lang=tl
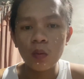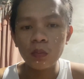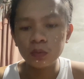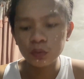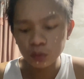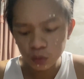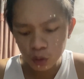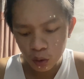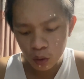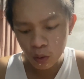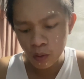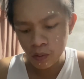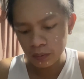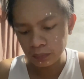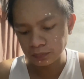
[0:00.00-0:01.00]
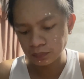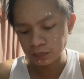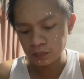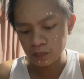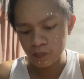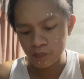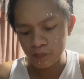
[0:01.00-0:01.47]
mundo,
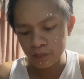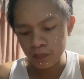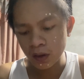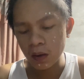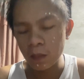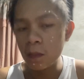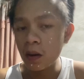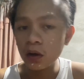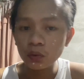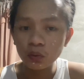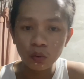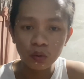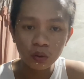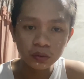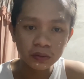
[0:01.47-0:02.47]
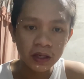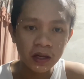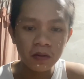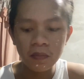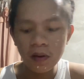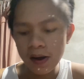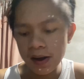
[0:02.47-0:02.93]
makatulong sa
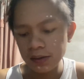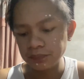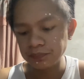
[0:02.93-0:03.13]
iba,